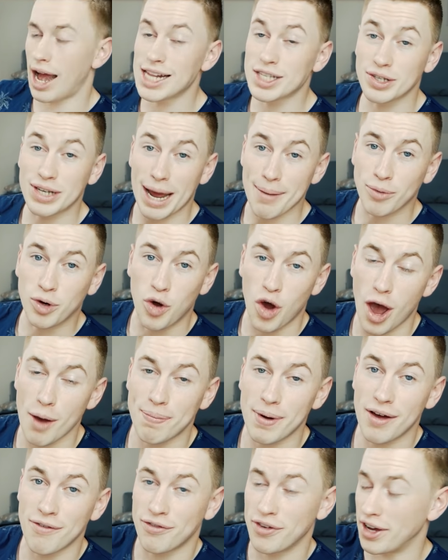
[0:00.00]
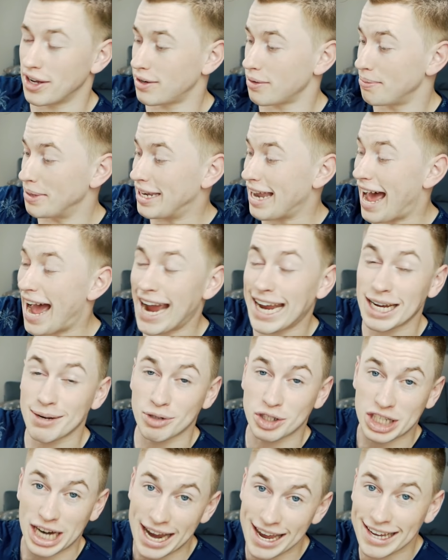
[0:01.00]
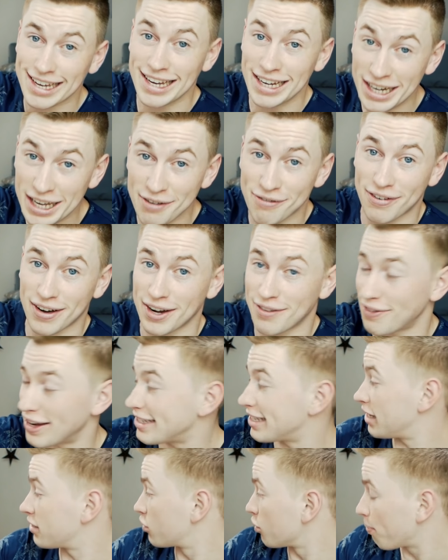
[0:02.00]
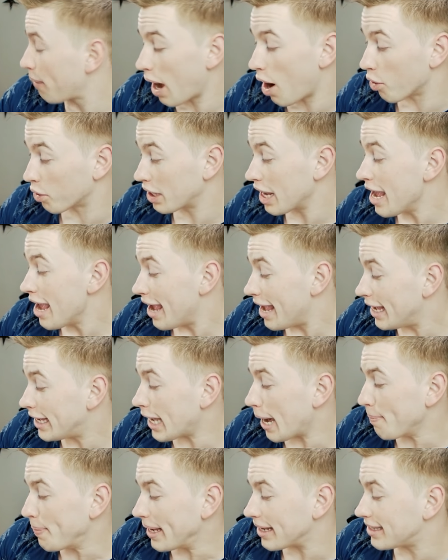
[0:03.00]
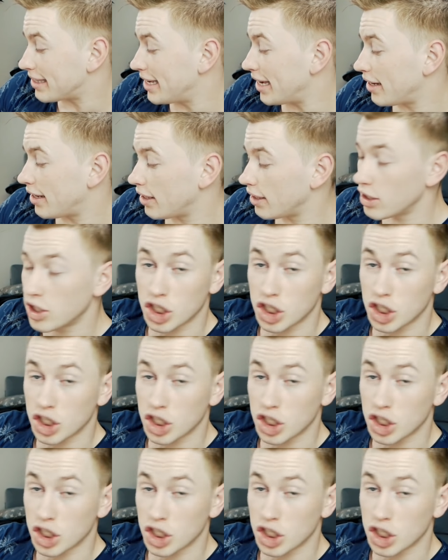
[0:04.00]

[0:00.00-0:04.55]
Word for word: Also deinem Körper wird mit einem Shake geliefert, was er so braucht. Ich habe jetzt hier die